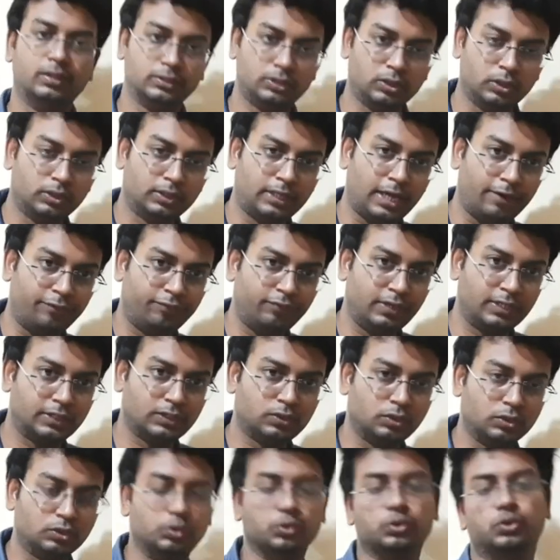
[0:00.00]
సో
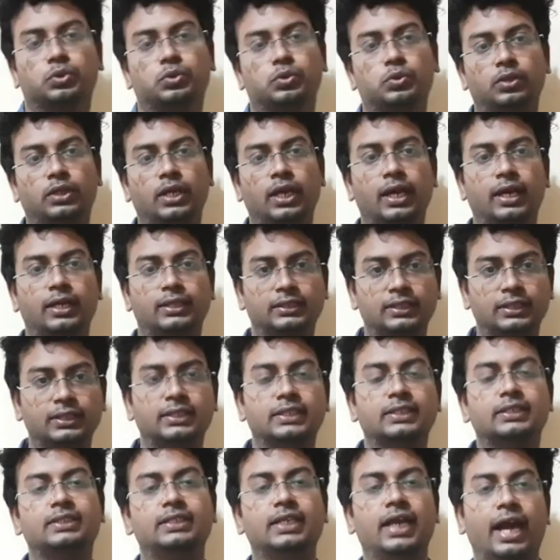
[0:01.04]
టఫ్నెస్కు చూసుకుంటే
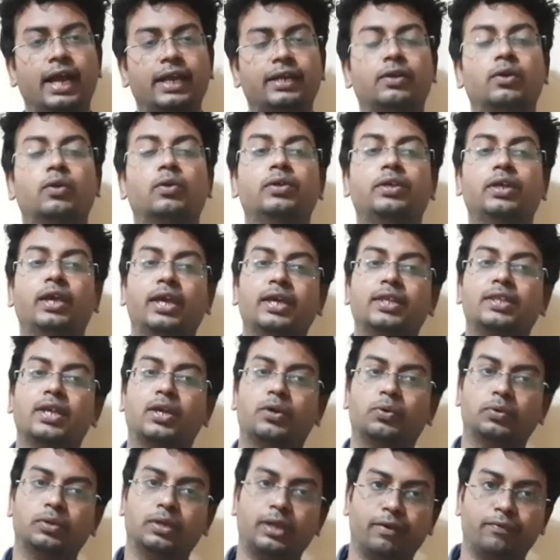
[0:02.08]
సిఎస్సి ఐటీలో ఏది
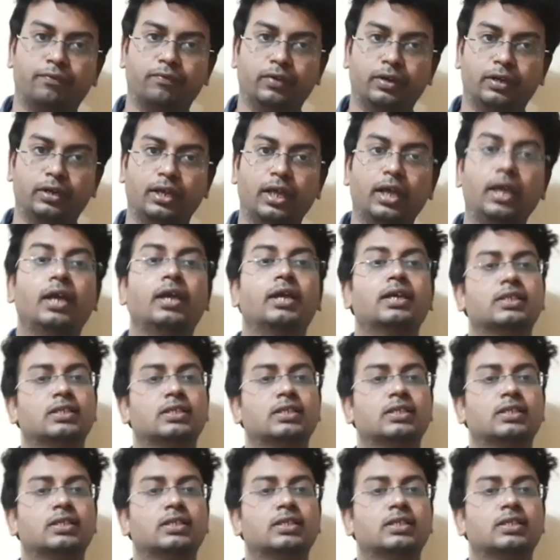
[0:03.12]
ఎక్కువ టఫ్ అంటే